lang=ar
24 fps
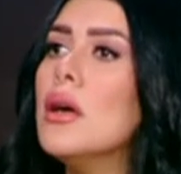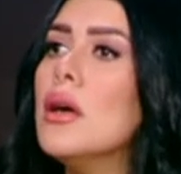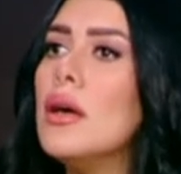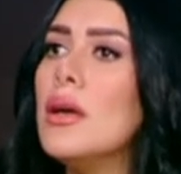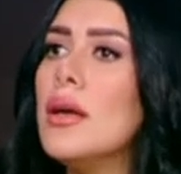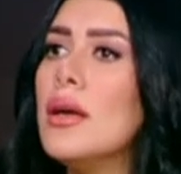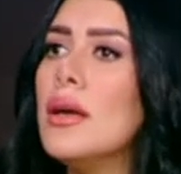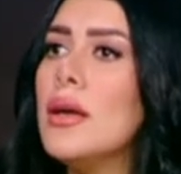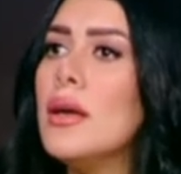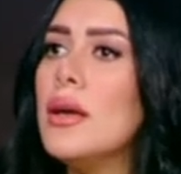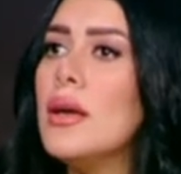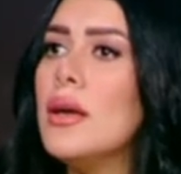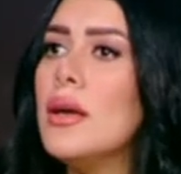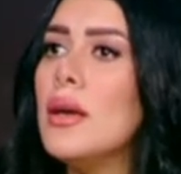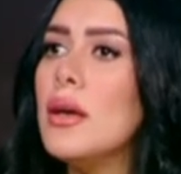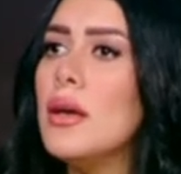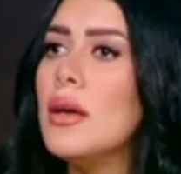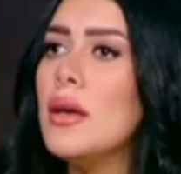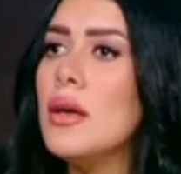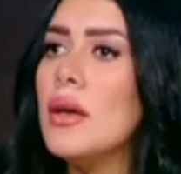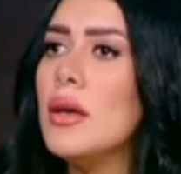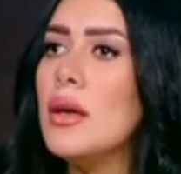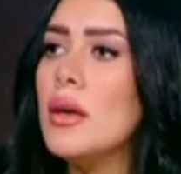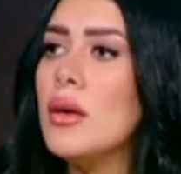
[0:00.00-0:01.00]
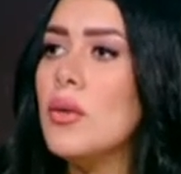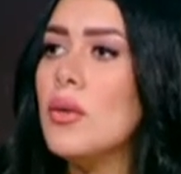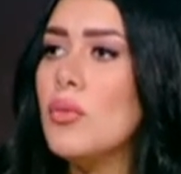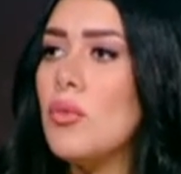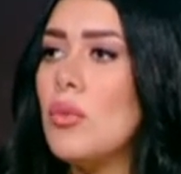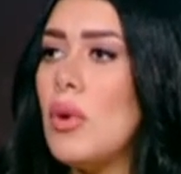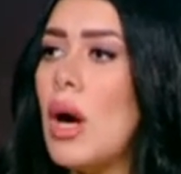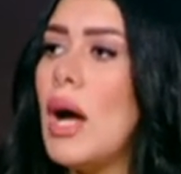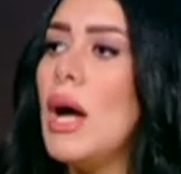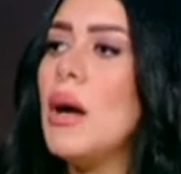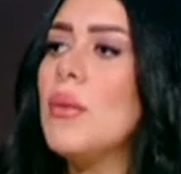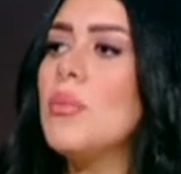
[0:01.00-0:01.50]
آه،
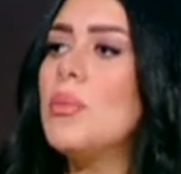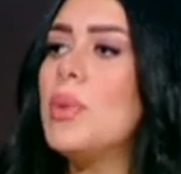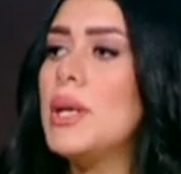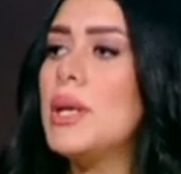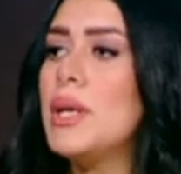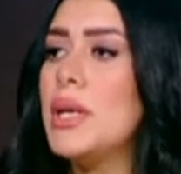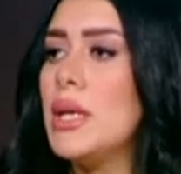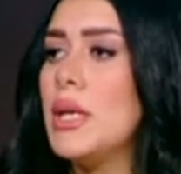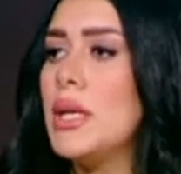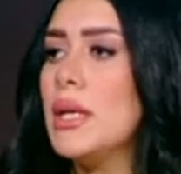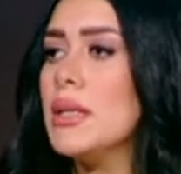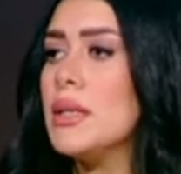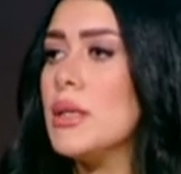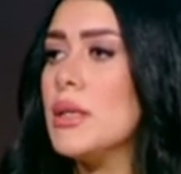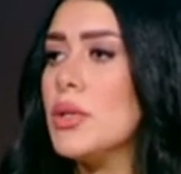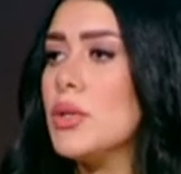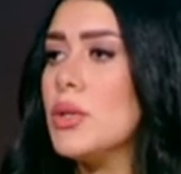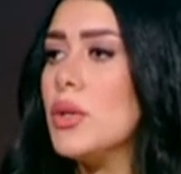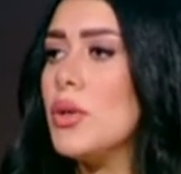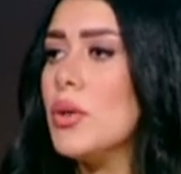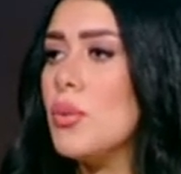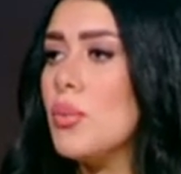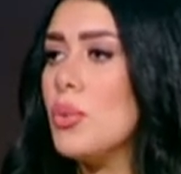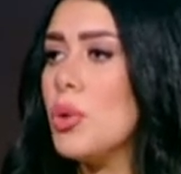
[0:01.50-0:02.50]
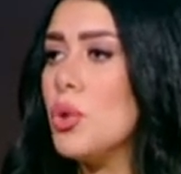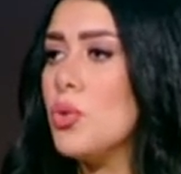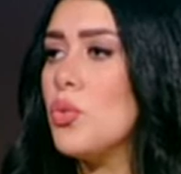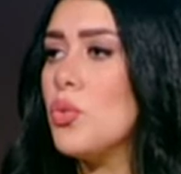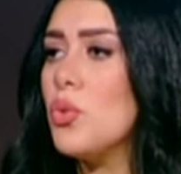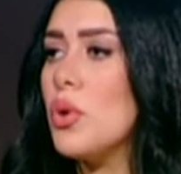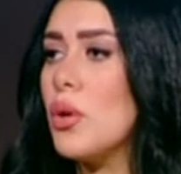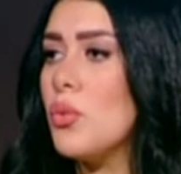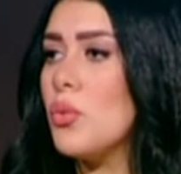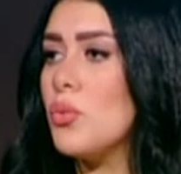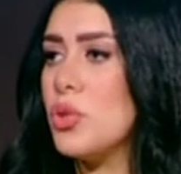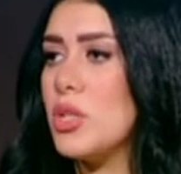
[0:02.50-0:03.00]
وحابه ان هي تختار
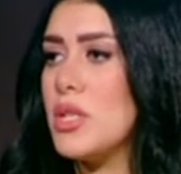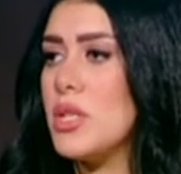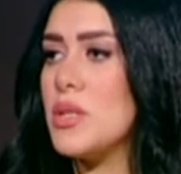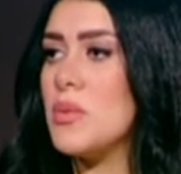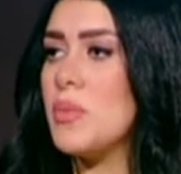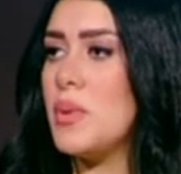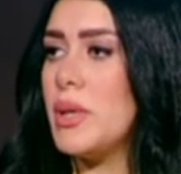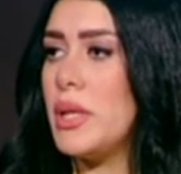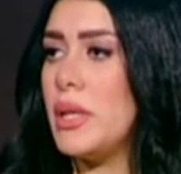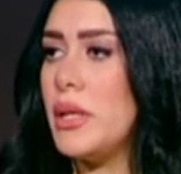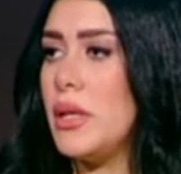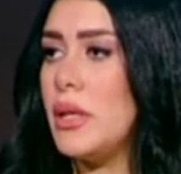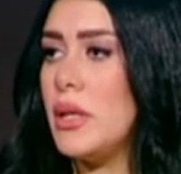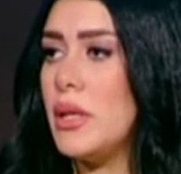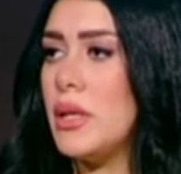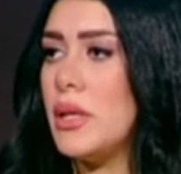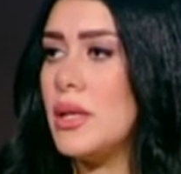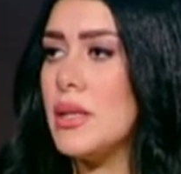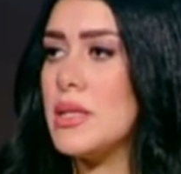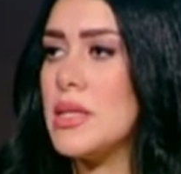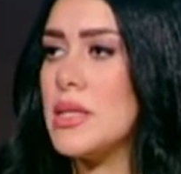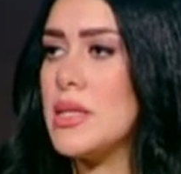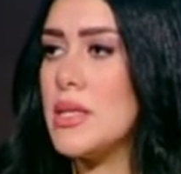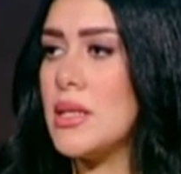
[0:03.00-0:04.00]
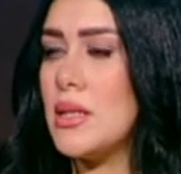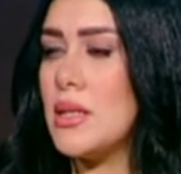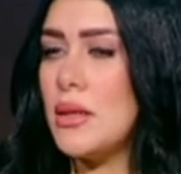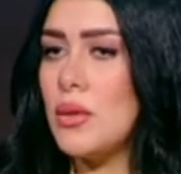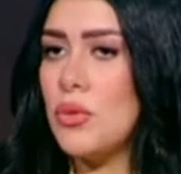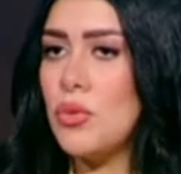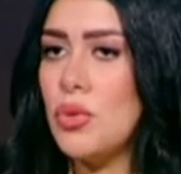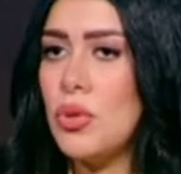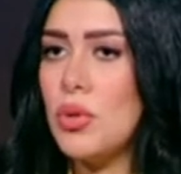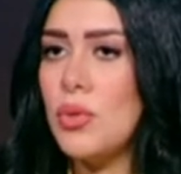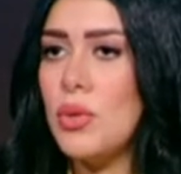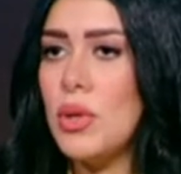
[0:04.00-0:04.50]
باروكه مناسبه ليها ازاي
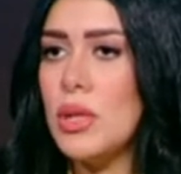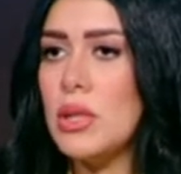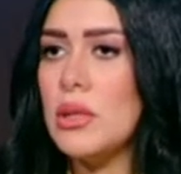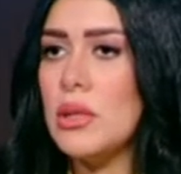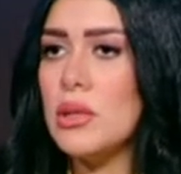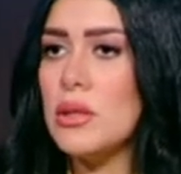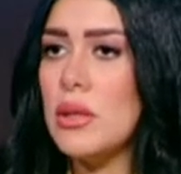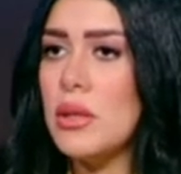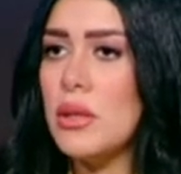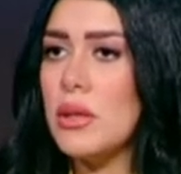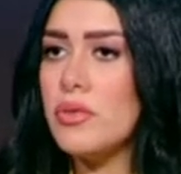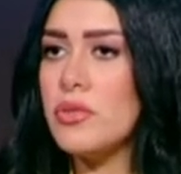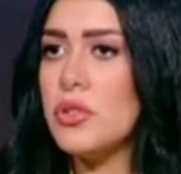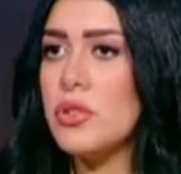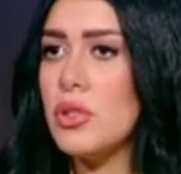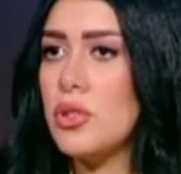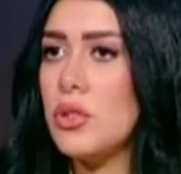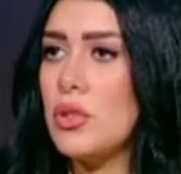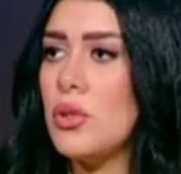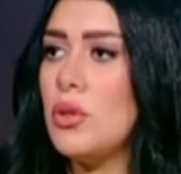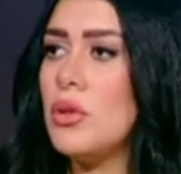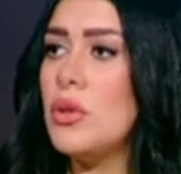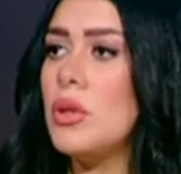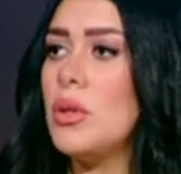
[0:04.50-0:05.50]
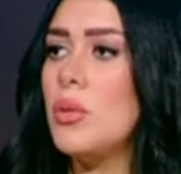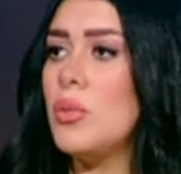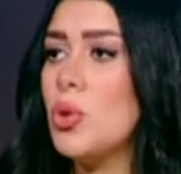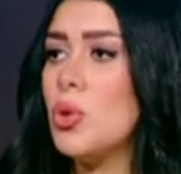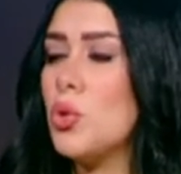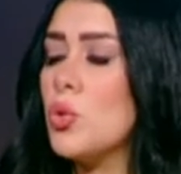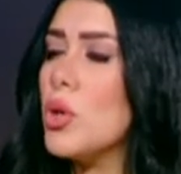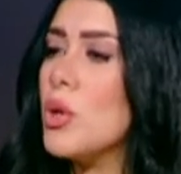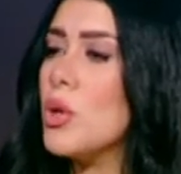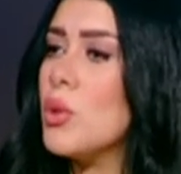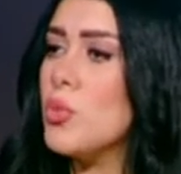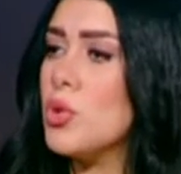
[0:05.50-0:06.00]
كل واحده تعرف تختار
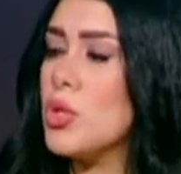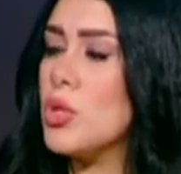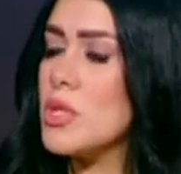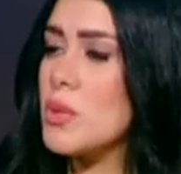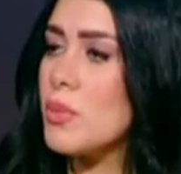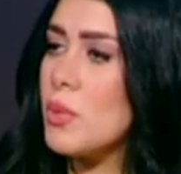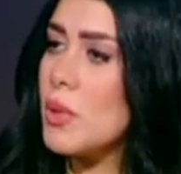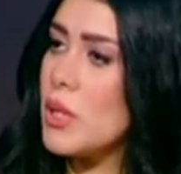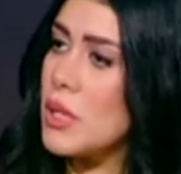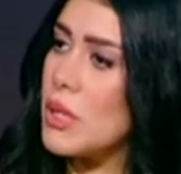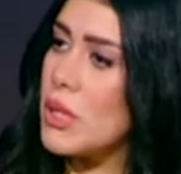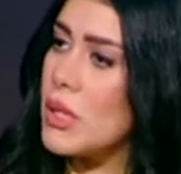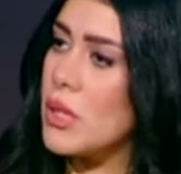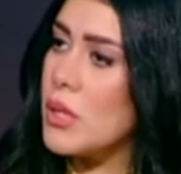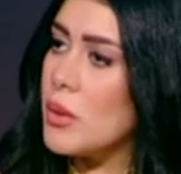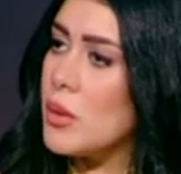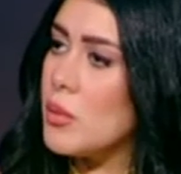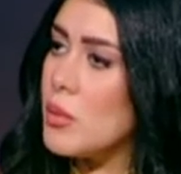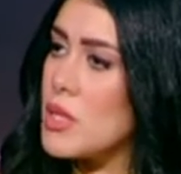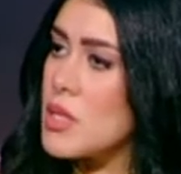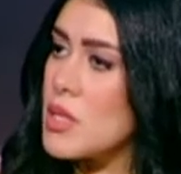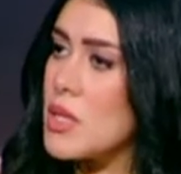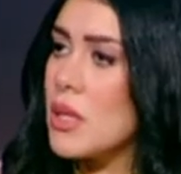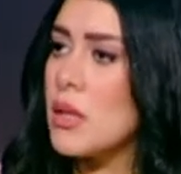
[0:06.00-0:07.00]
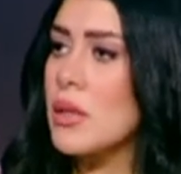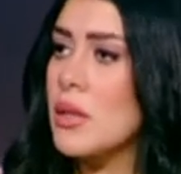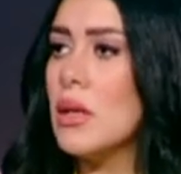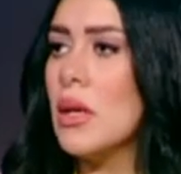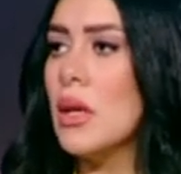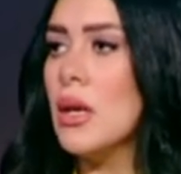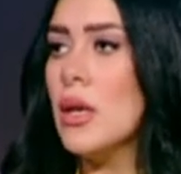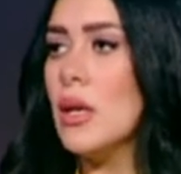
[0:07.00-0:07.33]
الباروكه المناسبه ليها يعني مثلا